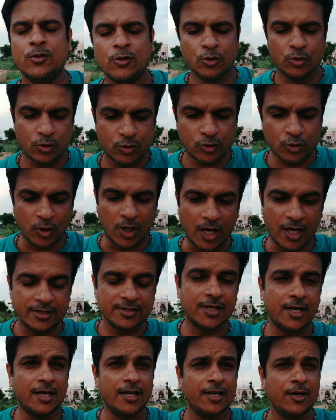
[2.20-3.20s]
दोस्तों
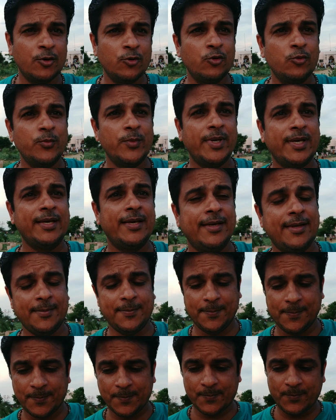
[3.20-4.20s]
आज आया हूं मैं
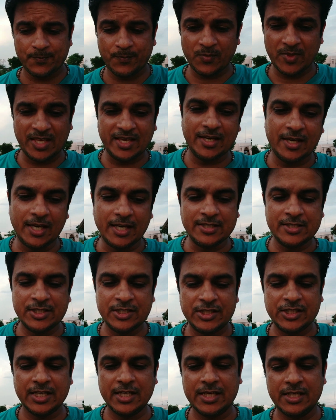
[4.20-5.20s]
एक
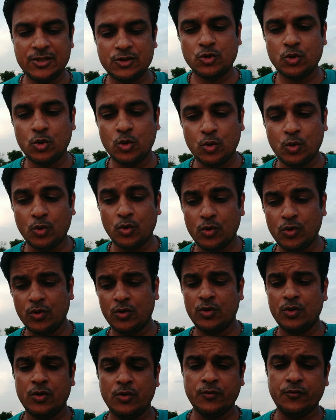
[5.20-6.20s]
ऐसी जगह जो
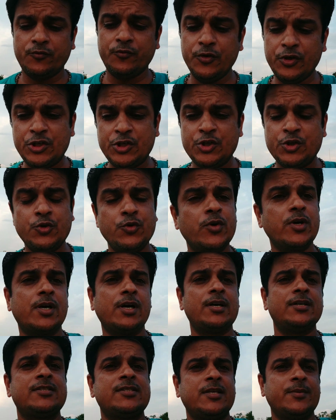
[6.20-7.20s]
विश्व
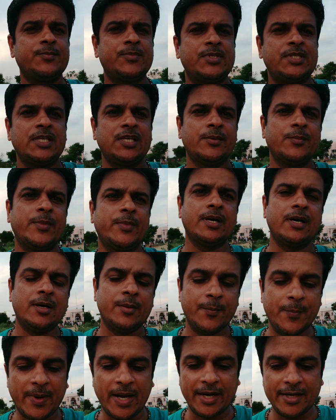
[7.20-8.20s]
का सबसे
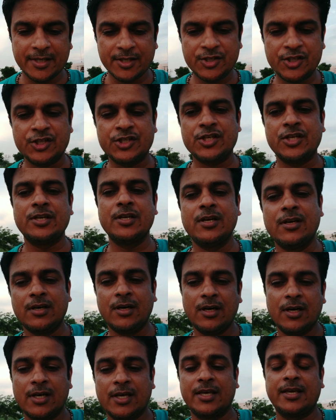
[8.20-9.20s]
बड़ा मेडिटेशन
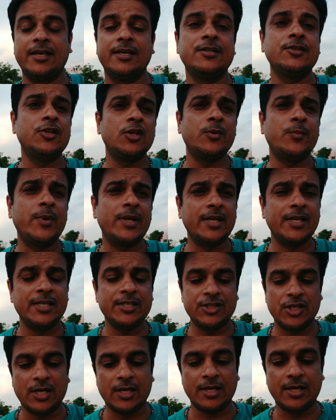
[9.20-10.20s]
का केंद्र
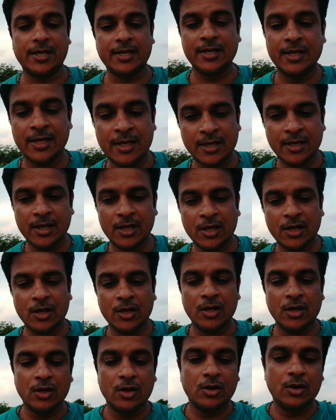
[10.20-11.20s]
बनने जा रहा
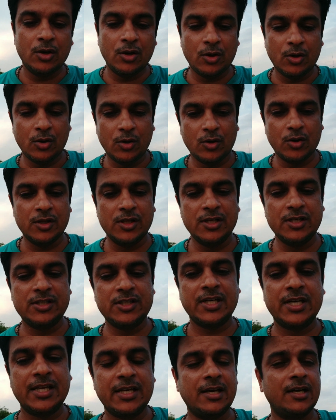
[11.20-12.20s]
है और ये
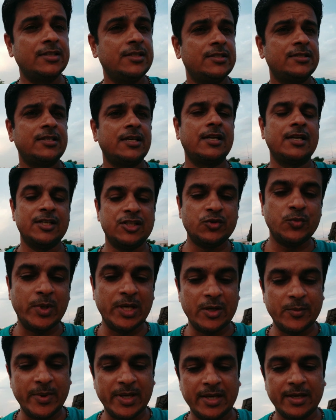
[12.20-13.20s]
जगह राजस्थान
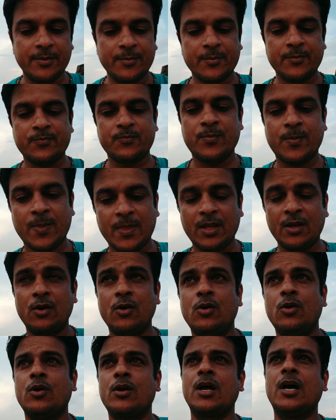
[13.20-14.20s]
अजमेर में है
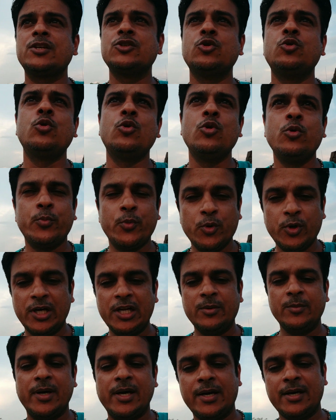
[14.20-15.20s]
और आज गुरु
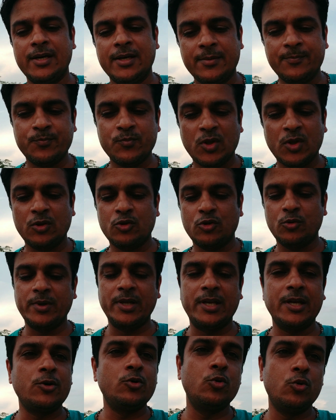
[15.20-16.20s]
पूर्णिमा है तो
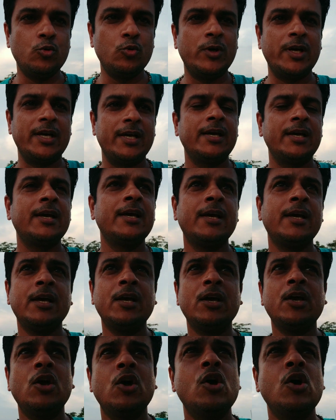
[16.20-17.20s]
मेरे गुरु हैं
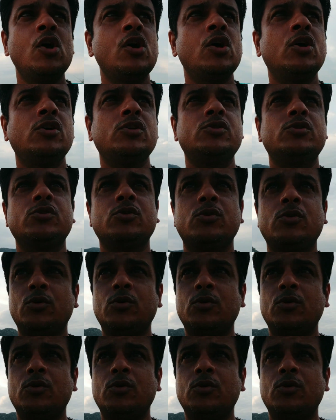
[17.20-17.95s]
जो